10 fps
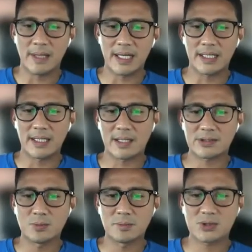Para
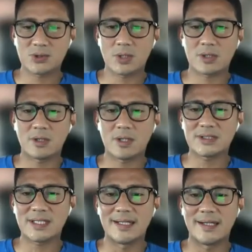narasumber short
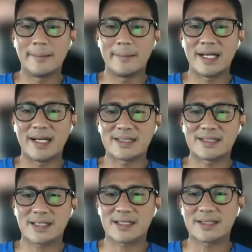course ada lima
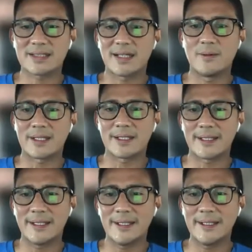lecturers dari luar
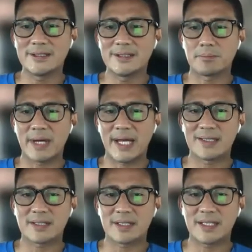negeri, Japan,
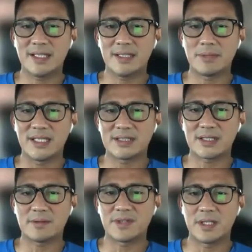Turkey,
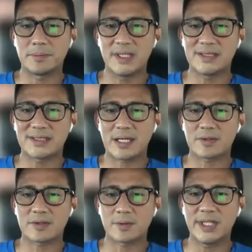Malaysia, Philippines,
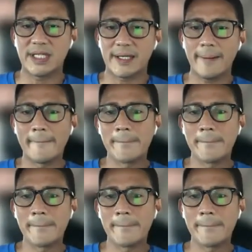South Korea,